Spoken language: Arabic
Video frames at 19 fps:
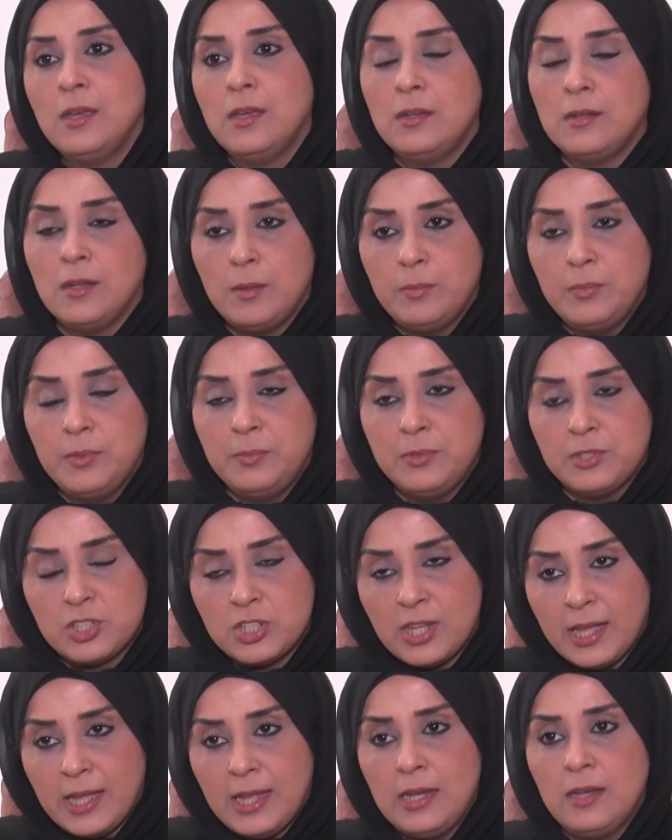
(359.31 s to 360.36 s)
الاب
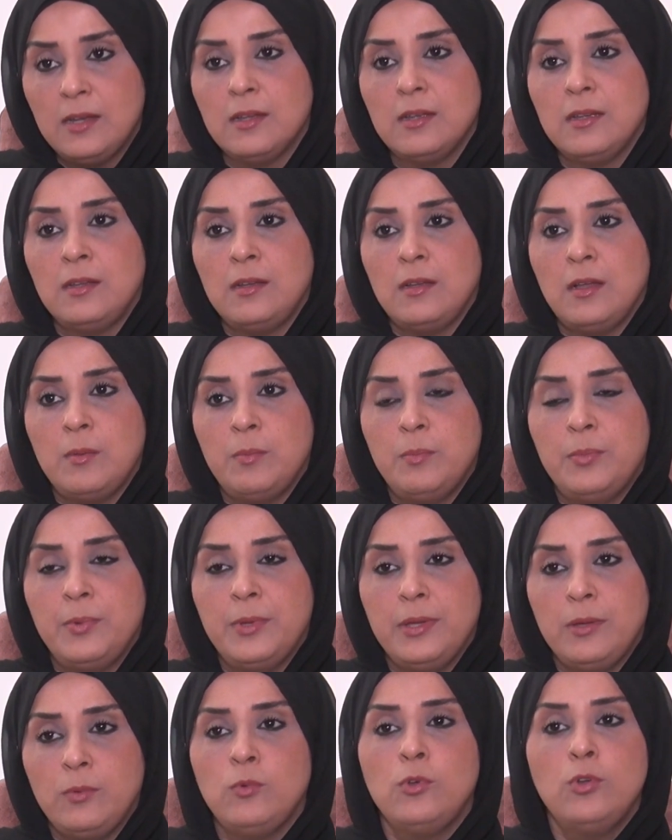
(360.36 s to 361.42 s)
بيشتغل الاب
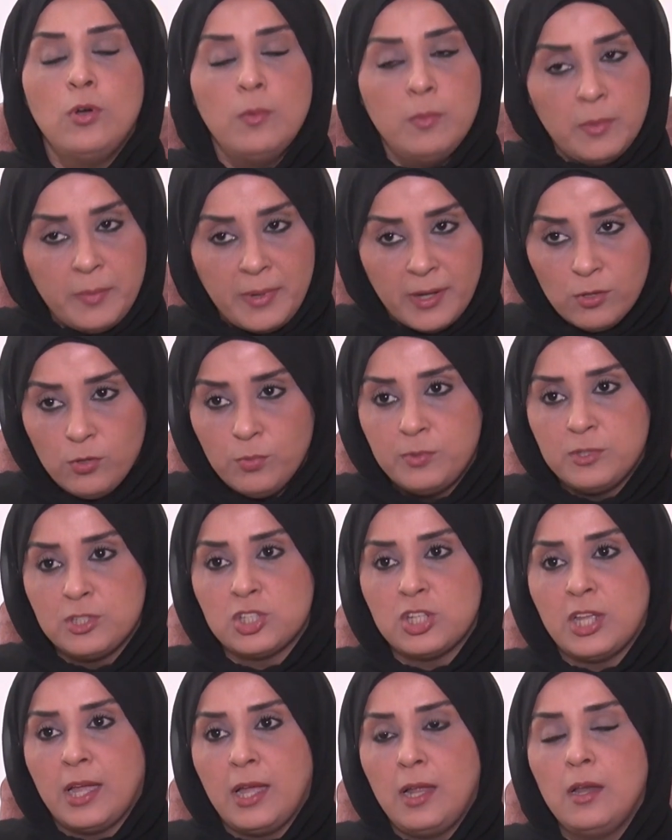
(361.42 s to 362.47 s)
والام برضو
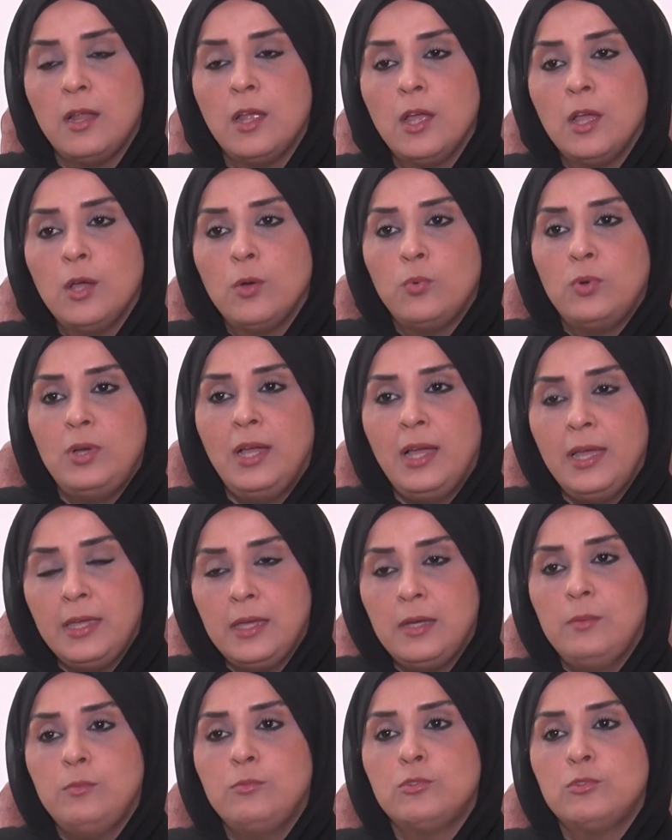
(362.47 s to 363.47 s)
بتشتغل والحياه